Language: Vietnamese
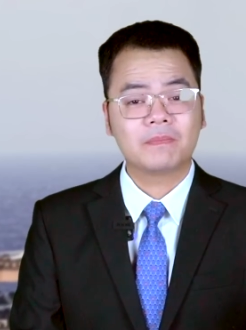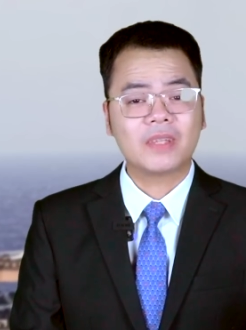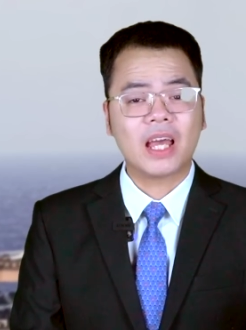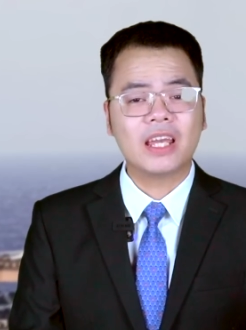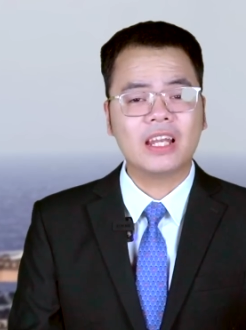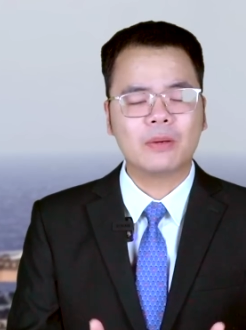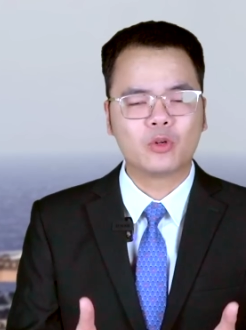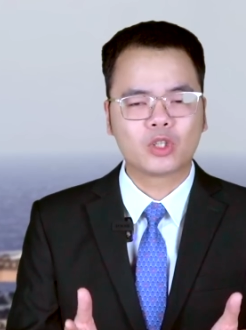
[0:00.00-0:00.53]

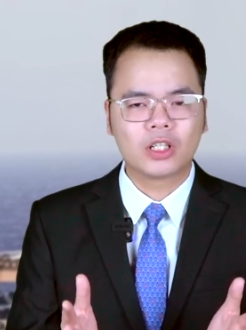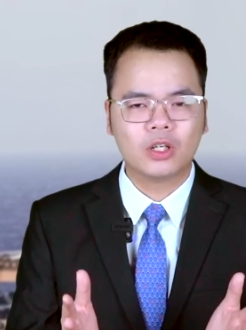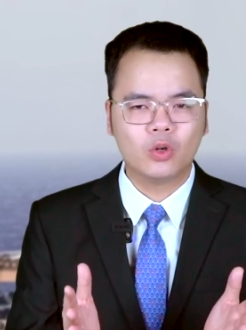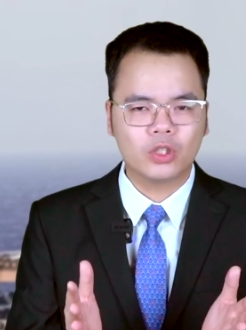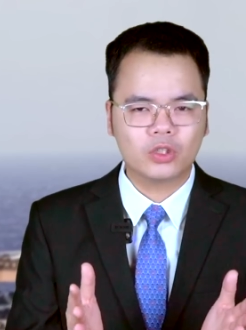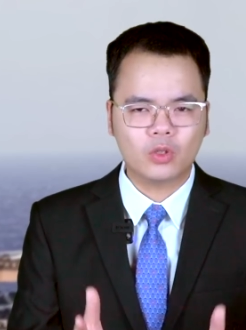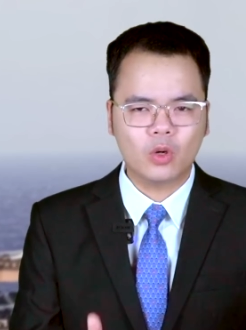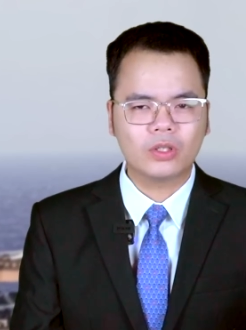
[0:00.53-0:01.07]
Đây là một cơ
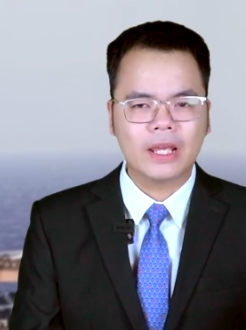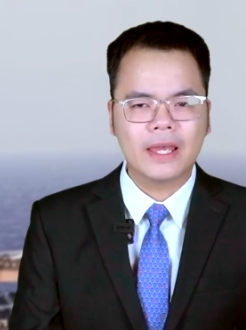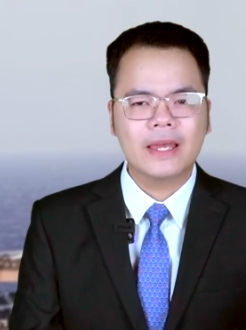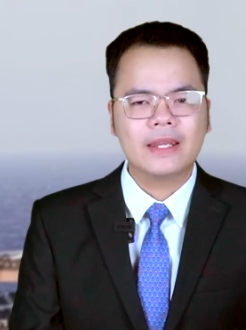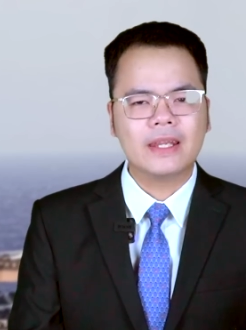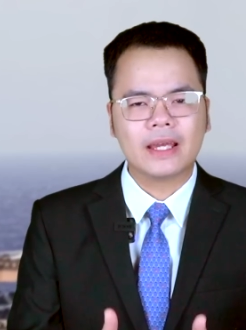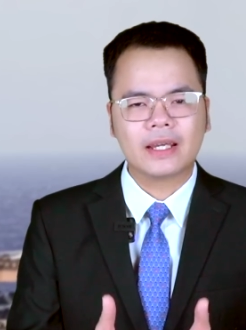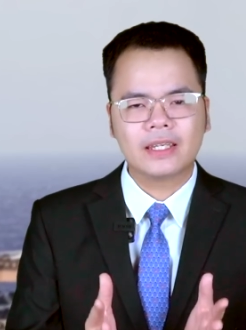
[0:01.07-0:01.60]
hội tốt
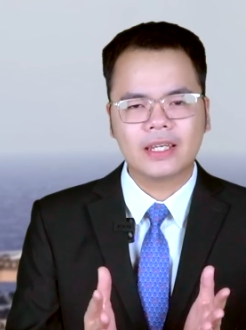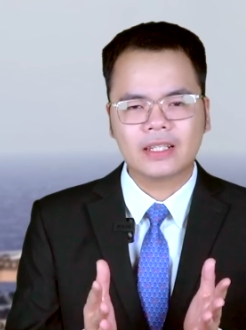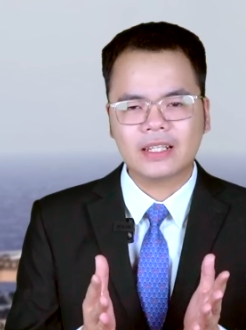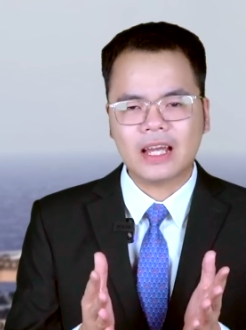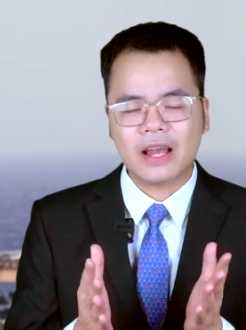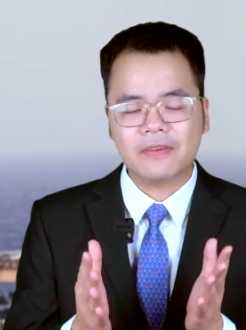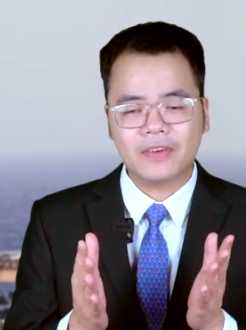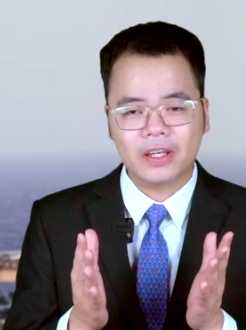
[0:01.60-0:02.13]
để
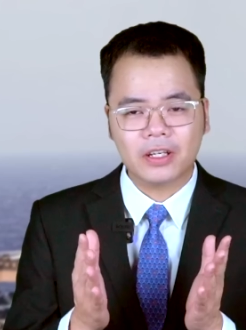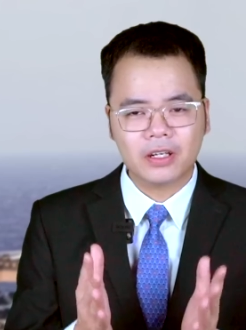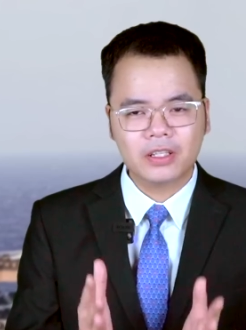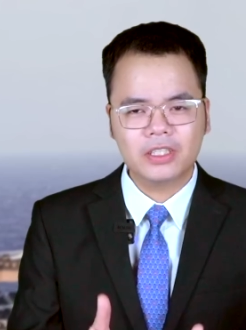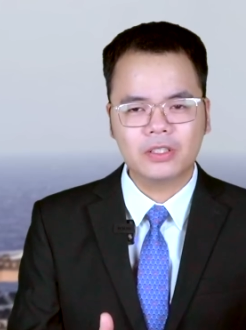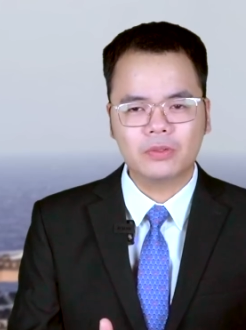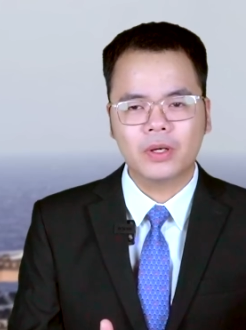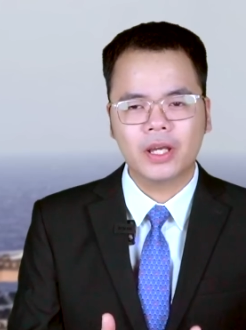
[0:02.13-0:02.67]
khiến Nga phải
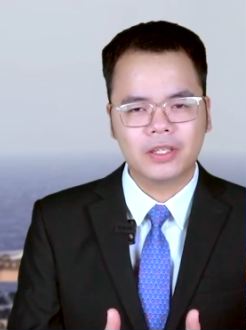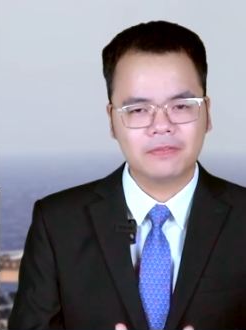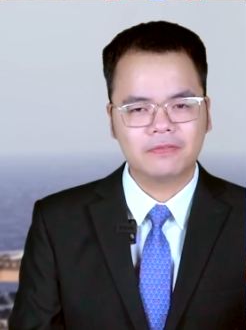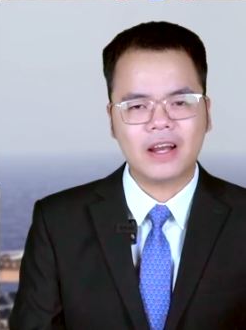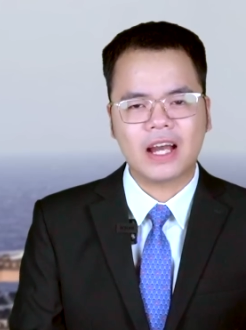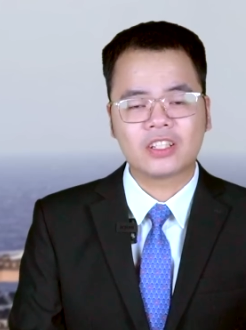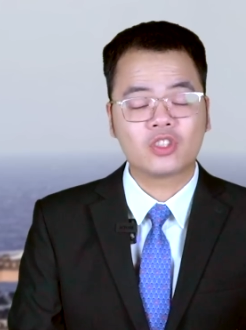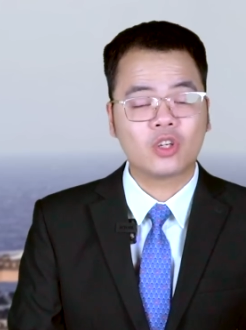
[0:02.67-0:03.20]
hứng chịu hình
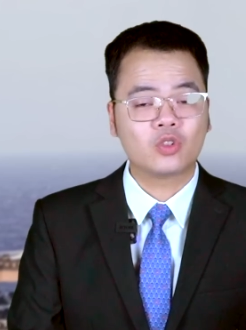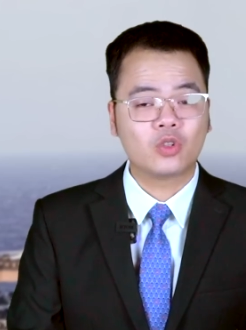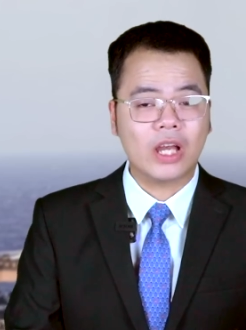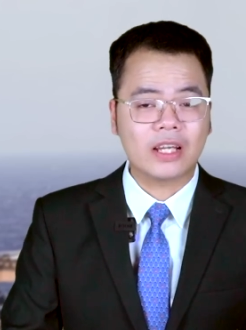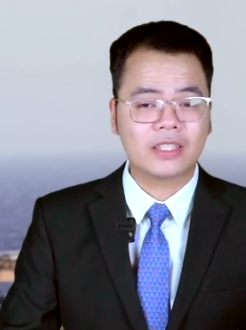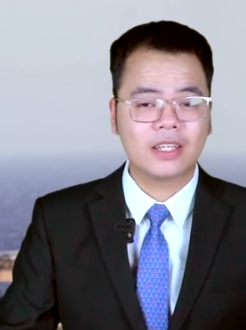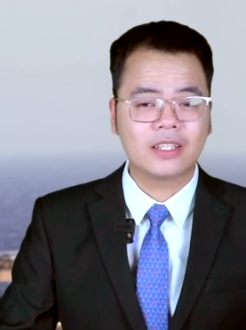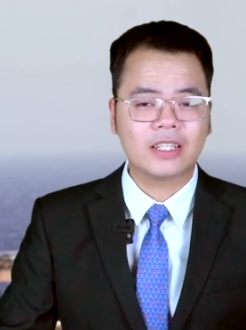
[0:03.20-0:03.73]
phạt do tội
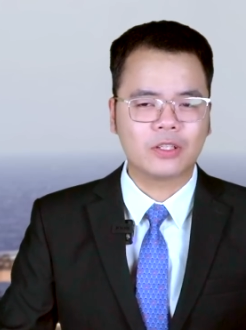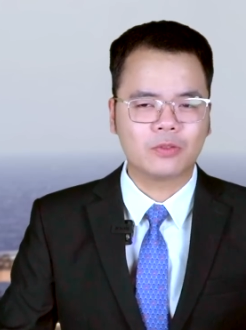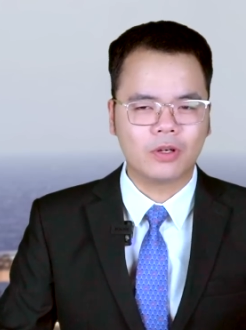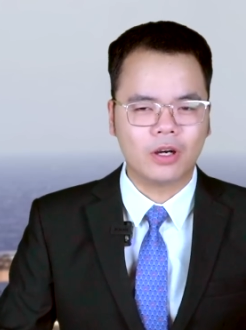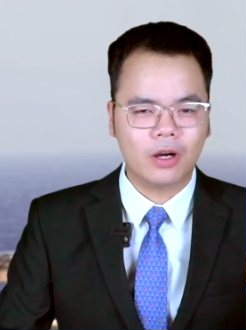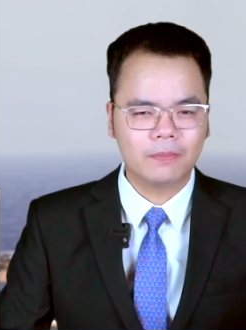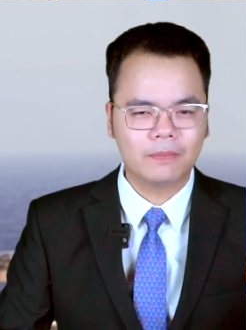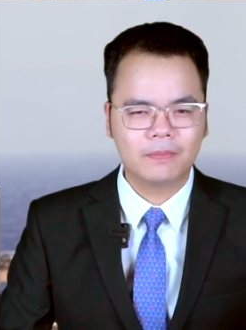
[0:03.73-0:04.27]
ác chiến tranh
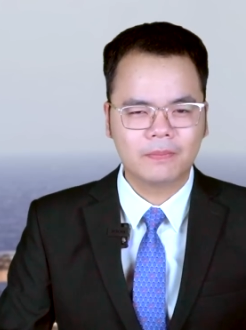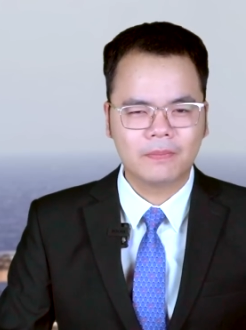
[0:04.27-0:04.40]
của họ.